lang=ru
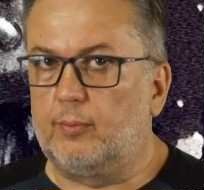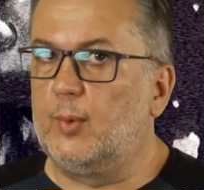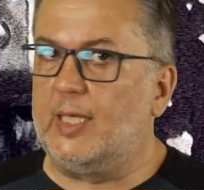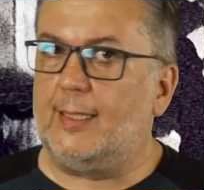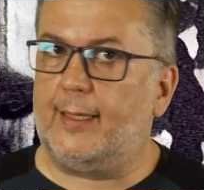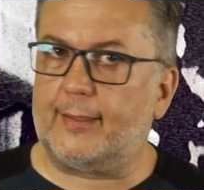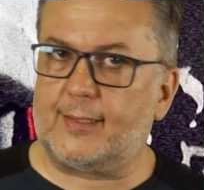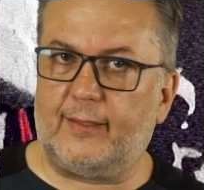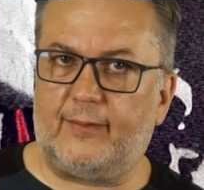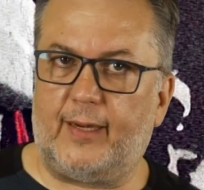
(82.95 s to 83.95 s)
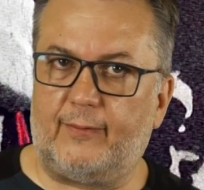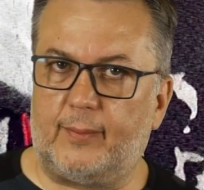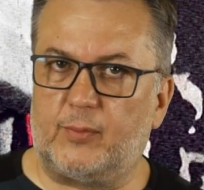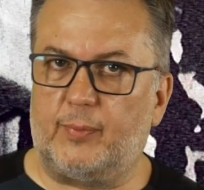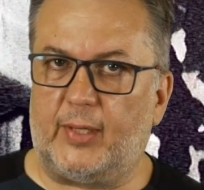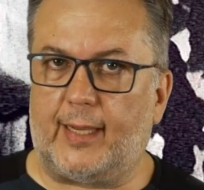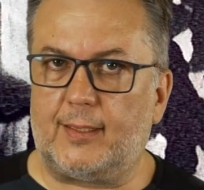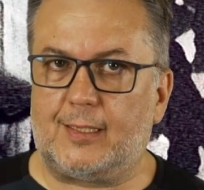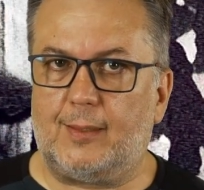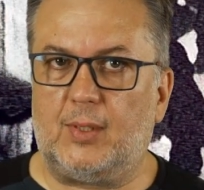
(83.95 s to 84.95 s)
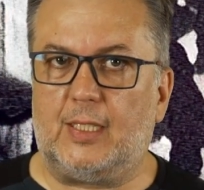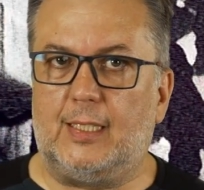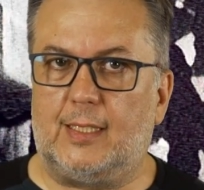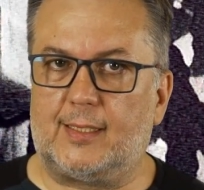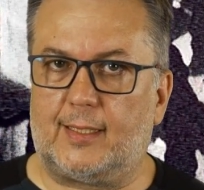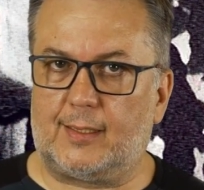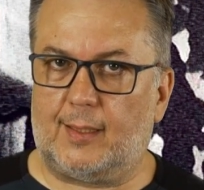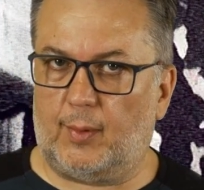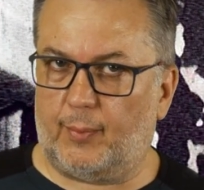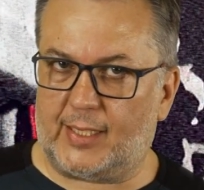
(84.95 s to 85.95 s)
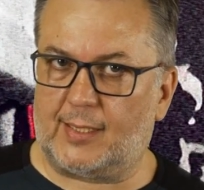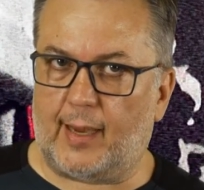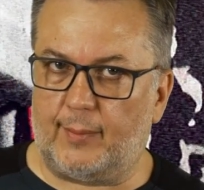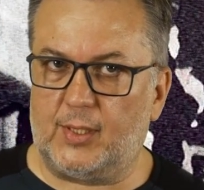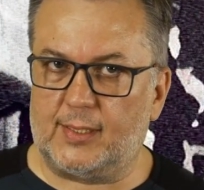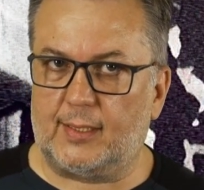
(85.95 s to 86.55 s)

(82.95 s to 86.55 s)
Мы не разговариваем с брянскими и рязанскими батьками из